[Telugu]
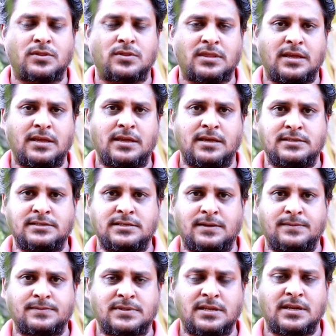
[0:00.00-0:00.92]
కొత్త
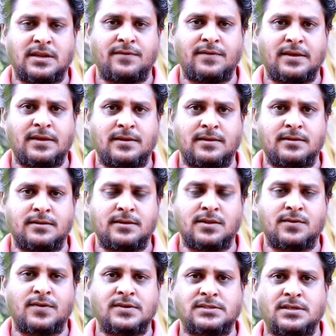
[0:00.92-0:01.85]
ఎగ్జామ్స్ అనేవి
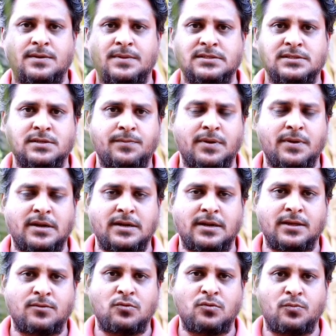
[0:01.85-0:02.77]
నిర్వహిస్తామని చెప్పారు
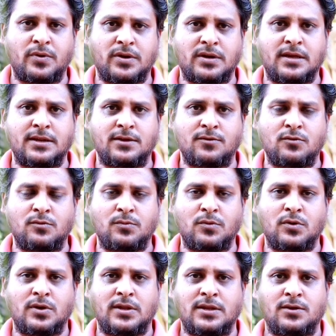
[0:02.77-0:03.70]
అంటే గ్రూప్ వన్ కానీ
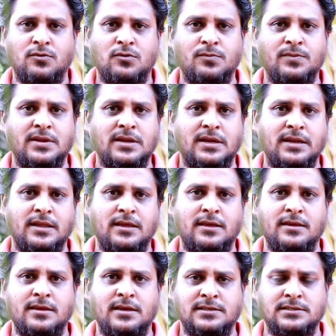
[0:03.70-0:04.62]
గ్రూప్ టూ కానీ గ్రూప్ త్రీ కానీ
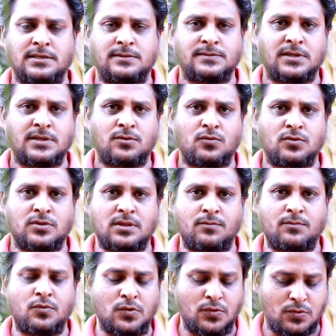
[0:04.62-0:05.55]
ఈ ఎగ్జామ్స్ని కొత్త
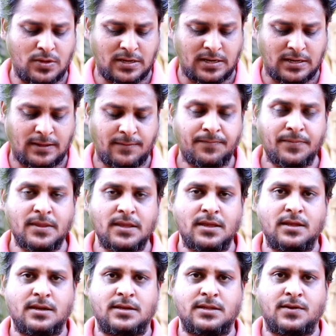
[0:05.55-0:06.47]
బోర్డు ద్వారా
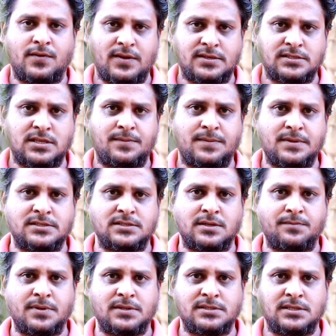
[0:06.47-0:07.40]
నిర్వహిస్తామని
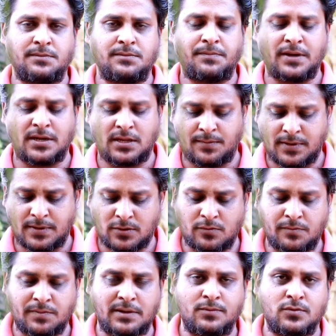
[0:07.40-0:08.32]
చెప్పేసి ఇప్పటికే
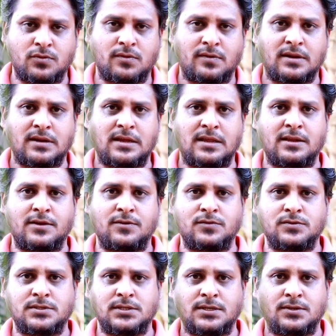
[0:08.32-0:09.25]
మనకు ప్రభుత్వ వర్గాల
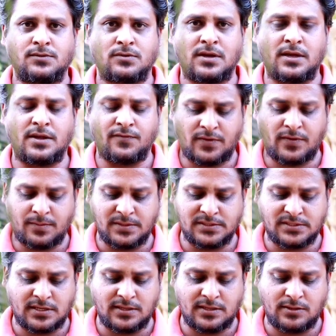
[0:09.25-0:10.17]
నుంచి ఒక
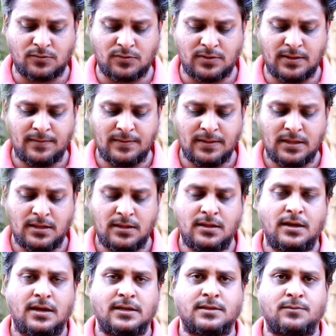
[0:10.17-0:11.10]
ఇన్ఫర్మేషన్ అయితే ఉంది
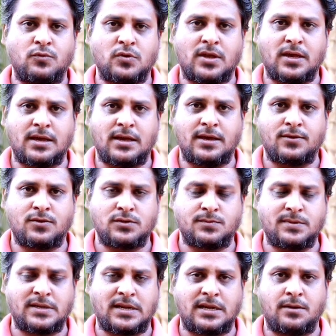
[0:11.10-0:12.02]
అయితే ముఖ్యంగా
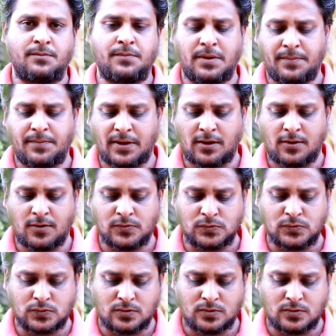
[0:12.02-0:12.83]
ఈరోజు మీరు అన్ని పేపర్లలో